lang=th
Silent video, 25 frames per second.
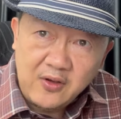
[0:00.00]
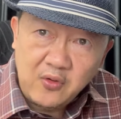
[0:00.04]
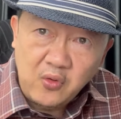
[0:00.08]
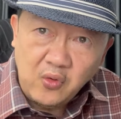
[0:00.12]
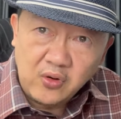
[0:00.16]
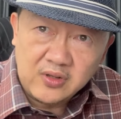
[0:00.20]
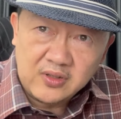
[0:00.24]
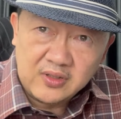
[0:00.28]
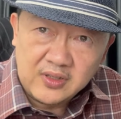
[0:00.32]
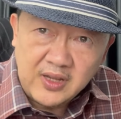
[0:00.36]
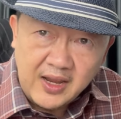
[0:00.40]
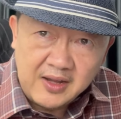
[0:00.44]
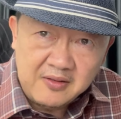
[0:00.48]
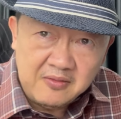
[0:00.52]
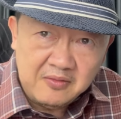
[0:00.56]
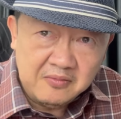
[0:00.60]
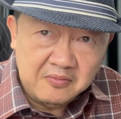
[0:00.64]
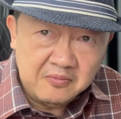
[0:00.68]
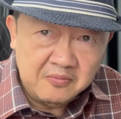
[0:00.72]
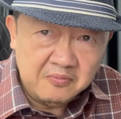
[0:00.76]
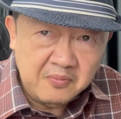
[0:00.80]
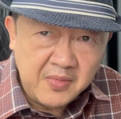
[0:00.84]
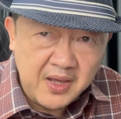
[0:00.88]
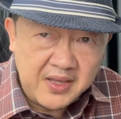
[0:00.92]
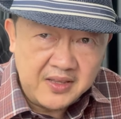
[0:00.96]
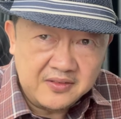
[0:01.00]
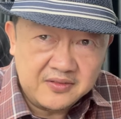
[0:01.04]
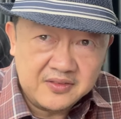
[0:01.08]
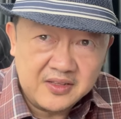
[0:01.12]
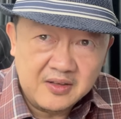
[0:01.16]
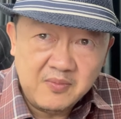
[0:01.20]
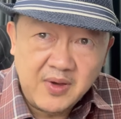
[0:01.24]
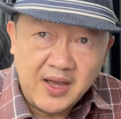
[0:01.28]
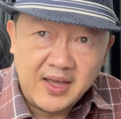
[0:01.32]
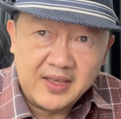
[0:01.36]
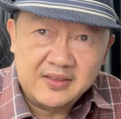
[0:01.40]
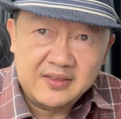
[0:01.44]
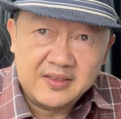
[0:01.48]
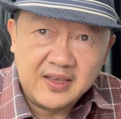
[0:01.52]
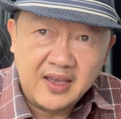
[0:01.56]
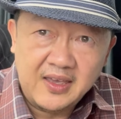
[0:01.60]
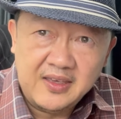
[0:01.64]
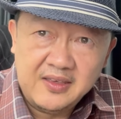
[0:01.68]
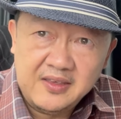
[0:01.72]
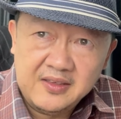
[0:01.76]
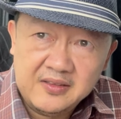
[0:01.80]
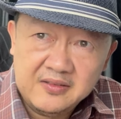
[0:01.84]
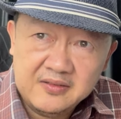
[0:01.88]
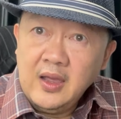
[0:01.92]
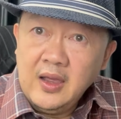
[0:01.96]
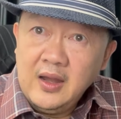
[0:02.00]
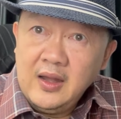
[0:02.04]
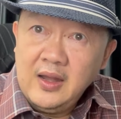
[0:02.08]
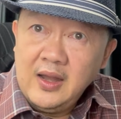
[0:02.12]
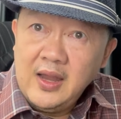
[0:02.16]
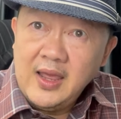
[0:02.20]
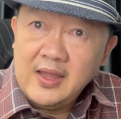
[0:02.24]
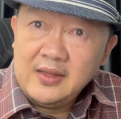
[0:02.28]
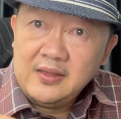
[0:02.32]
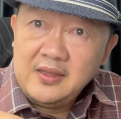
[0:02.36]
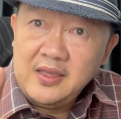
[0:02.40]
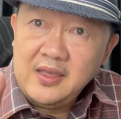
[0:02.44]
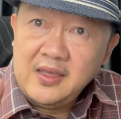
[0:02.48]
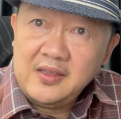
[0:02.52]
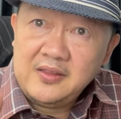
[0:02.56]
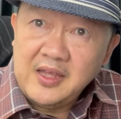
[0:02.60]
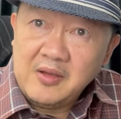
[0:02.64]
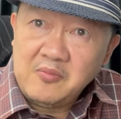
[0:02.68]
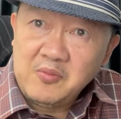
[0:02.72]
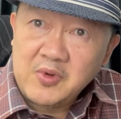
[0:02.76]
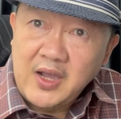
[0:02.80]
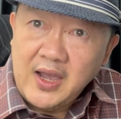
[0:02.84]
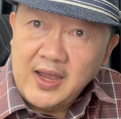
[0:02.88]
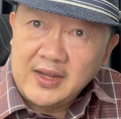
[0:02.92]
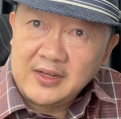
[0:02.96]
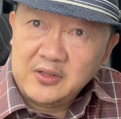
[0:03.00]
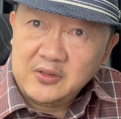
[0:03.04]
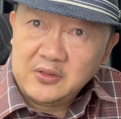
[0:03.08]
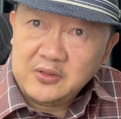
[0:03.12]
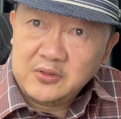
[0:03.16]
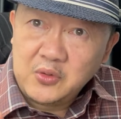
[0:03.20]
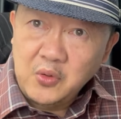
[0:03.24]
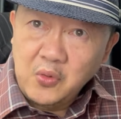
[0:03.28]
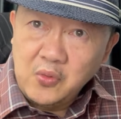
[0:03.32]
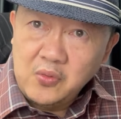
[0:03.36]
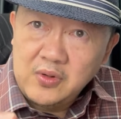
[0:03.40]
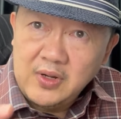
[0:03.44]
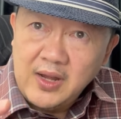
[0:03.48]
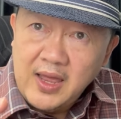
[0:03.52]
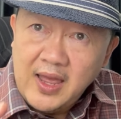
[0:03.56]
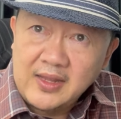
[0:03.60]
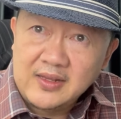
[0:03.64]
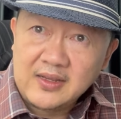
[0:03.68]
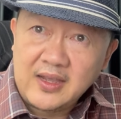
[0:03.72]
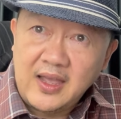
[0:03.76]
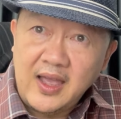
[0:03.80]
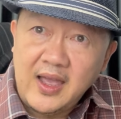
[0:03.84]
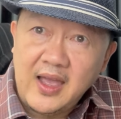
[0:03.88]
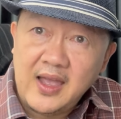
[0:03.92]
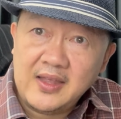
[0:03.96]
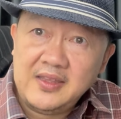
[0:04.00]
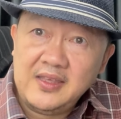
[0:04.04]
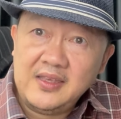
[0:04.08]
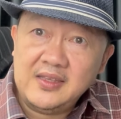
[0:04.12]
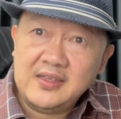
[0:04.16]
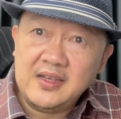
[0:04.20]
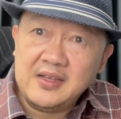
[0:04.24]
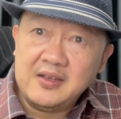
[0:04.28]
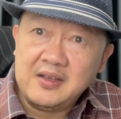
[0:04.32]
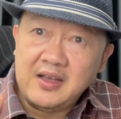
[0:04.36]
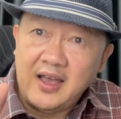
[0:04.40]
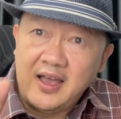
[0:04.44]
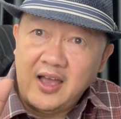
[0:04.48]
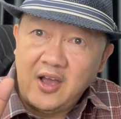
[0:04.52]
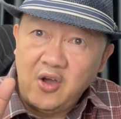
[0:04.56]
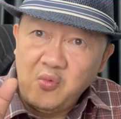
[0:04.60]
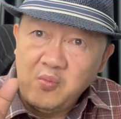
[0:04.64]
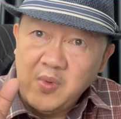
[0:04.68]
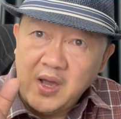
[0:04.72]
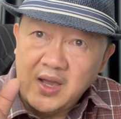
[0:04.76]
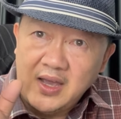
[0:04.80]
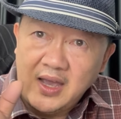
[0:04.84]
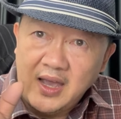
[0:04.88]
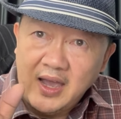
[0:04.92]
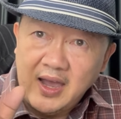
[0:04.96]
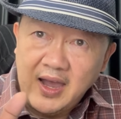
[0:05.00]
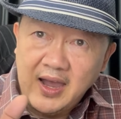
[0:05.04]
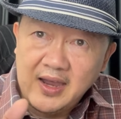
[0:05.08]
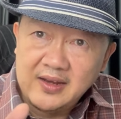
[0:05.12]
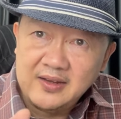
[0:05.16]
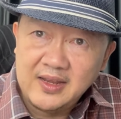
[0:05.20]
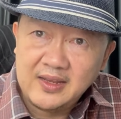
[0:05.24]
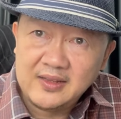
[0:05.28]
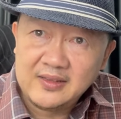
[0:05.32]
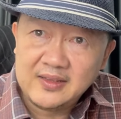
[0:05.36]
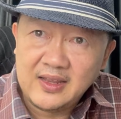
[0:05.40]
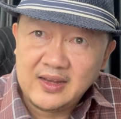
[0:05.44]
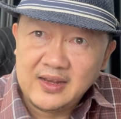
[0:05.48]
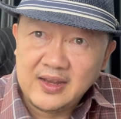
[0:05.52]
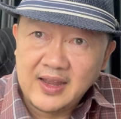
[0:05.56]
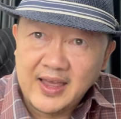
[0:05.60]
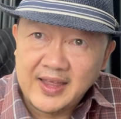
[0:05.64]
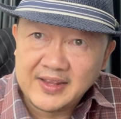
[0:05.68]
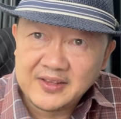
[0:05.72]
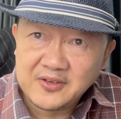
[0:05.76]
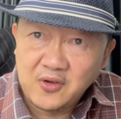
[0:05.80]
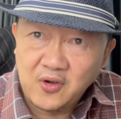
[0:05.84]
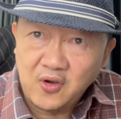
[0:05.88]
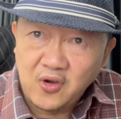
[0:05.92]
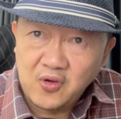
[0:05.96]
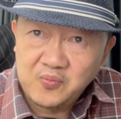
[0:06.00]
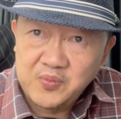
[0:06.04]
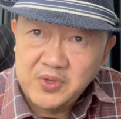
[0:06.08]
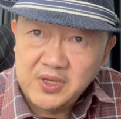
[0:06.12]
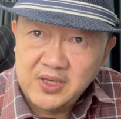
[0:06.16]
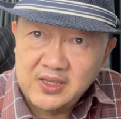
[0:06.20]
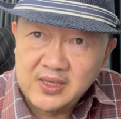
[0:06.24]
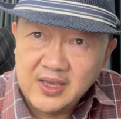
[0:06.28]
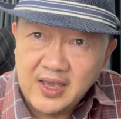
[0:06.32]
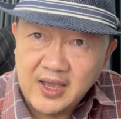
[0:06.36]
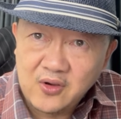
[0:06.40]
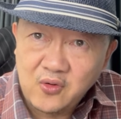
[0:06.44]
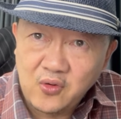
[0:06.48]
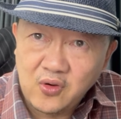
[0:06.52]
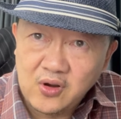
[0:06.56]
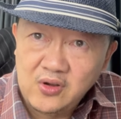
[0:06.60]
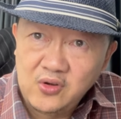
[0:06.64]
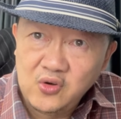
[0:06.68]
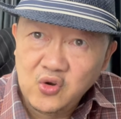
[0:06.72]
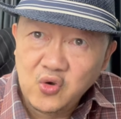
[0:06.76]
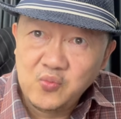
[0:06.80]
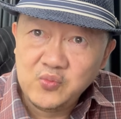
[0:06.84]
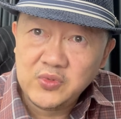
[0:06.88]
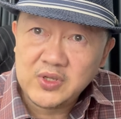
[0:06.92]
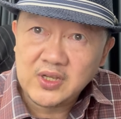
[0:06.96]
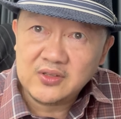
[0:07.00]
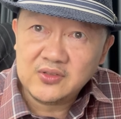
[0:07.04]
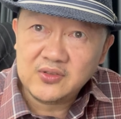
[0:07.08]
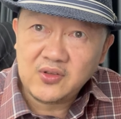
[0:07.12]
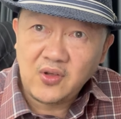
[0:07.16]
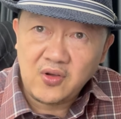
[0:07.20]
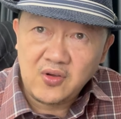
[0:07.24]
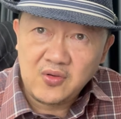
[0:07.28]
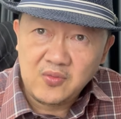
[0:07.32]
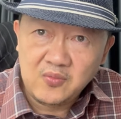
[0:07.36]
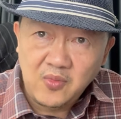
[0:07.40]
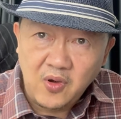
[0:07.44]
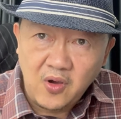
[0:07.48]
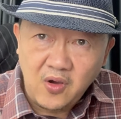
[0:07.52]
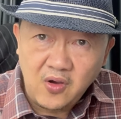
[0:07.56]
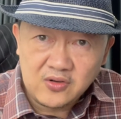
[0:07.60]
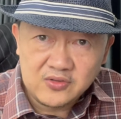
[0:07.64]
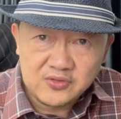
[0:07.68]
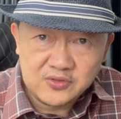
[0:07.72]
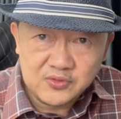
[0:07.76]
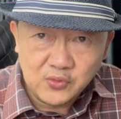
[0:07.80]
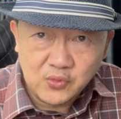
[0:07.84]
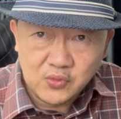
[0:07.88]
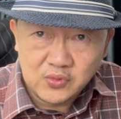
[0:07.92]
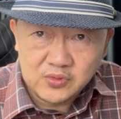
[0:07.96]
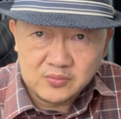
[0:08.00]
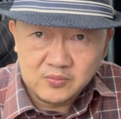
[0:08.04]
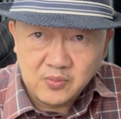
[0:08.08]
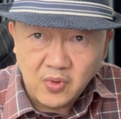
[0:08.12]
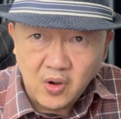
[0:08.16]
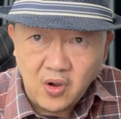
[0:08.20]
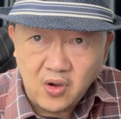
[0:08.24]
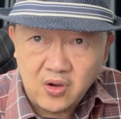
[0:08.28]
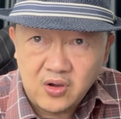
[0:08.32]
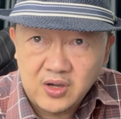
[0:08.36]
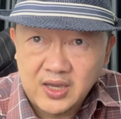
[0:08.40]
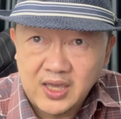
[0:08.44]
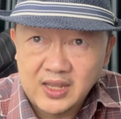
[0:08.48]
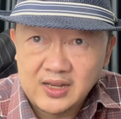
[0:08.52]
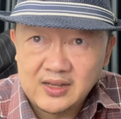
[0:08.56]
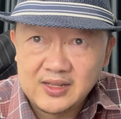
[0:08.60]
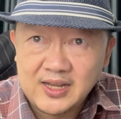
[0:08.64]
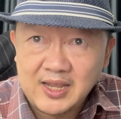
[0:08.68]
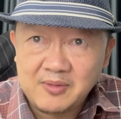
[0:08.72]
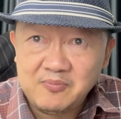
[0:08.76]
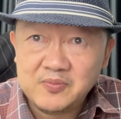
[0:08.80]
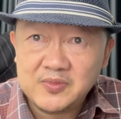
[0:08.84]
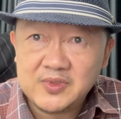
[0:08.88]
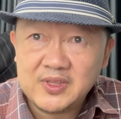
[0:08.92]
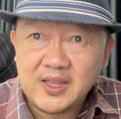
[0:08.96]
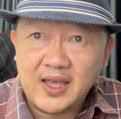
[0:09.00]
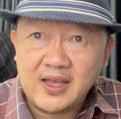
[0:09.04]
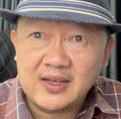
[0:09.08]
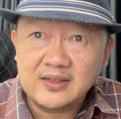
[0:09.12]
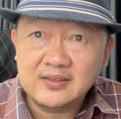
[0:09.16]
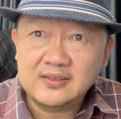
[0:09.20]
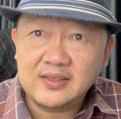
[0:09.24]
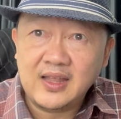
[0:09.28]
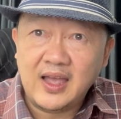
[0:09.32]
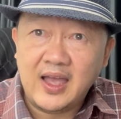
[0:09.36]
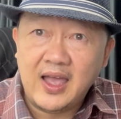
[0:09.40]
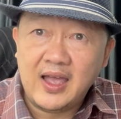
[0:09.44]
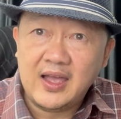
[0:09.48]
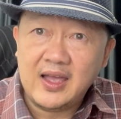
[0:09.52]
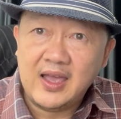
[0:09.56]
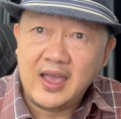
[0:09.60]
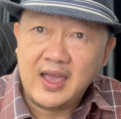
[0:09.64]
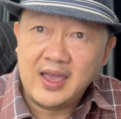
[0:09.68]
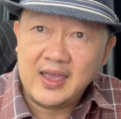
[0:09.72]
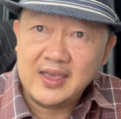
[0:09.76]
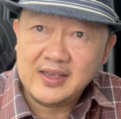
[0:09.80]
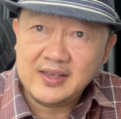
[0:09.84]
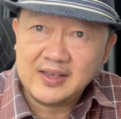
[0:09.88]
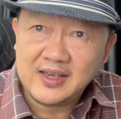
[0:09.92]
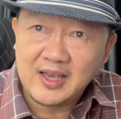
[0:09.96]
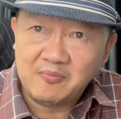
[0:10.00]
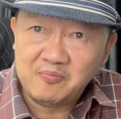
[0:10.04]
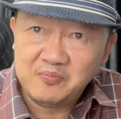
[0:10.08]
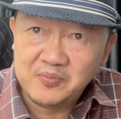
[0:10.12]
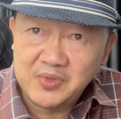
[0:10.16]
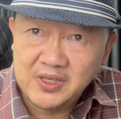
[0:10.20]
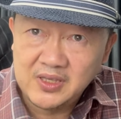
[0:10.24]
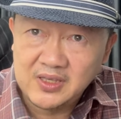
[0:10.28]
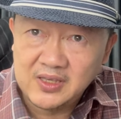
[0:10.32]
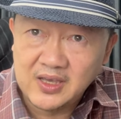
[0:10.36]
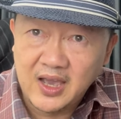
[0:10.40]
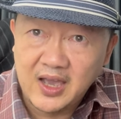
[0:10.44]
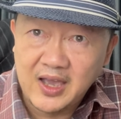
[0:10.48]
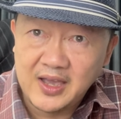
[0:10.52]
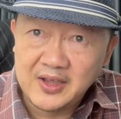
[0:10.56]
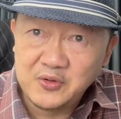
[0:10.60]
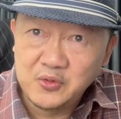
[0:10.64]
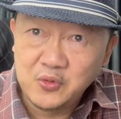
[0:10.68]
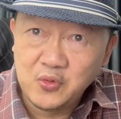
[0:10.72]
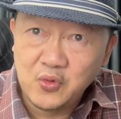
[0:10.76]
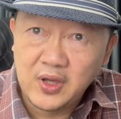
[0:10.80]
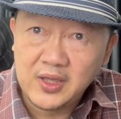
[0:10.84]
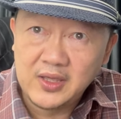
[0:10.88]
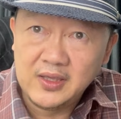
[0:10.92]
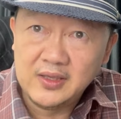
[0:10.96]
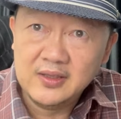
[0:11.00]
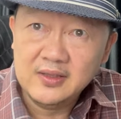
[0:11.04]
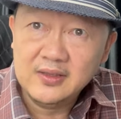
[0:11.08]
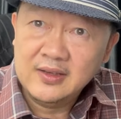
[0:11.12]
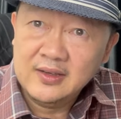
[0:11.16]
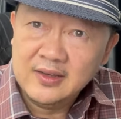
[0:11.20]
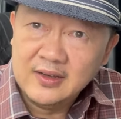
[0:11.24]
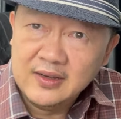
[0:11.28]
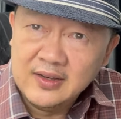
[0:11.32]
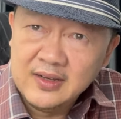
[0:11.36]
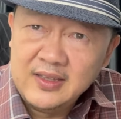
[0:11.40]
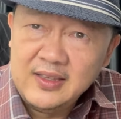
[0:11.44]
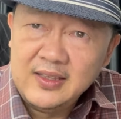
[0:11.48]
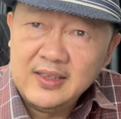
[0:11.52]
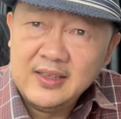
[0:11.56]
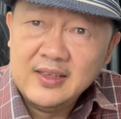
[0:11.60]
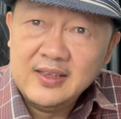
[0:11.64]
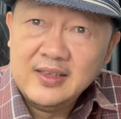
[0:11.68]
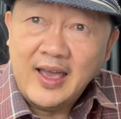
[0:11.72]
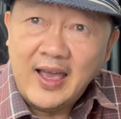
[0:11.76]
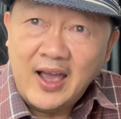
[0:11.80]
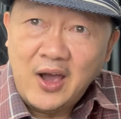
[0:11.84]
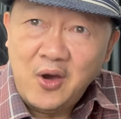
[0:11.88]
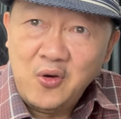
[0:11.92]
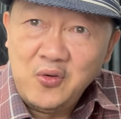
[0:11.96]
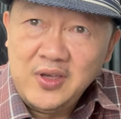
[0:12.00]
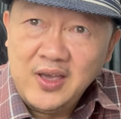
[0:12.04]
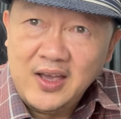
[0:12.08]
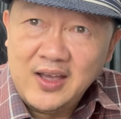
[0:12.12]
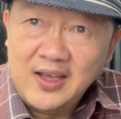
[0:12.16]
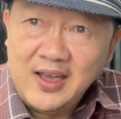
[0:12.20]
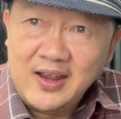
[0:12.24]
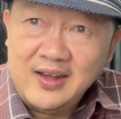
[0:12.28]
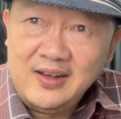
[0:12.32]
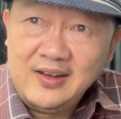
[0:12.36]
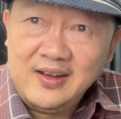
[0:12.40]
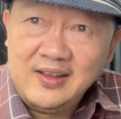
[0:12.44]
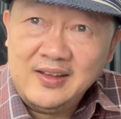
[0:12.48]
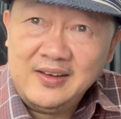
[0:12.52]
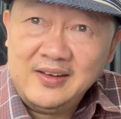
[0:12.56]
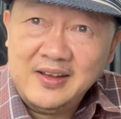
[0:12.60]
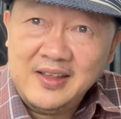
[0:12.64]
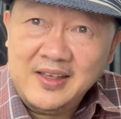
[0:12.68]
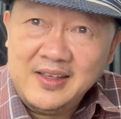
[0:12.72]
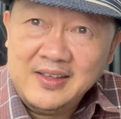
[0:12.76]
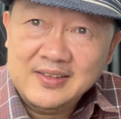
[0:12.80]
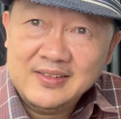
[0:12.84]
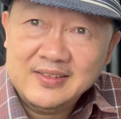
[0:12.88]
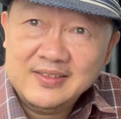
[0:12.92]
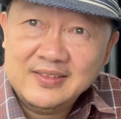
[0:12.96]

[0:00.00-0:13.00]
งกดดันไม่สบายใจและที่สำคัญทุกร้านค้าที่จะเข้ามาขายในตลาดของพี่ยาคนลุมจะต้องบอกสูตรบอกเคล็ดลับต่างๆให้กับพี่ยาด้วยเฮ้ยเอาอย่างนั้นเลยเหรอ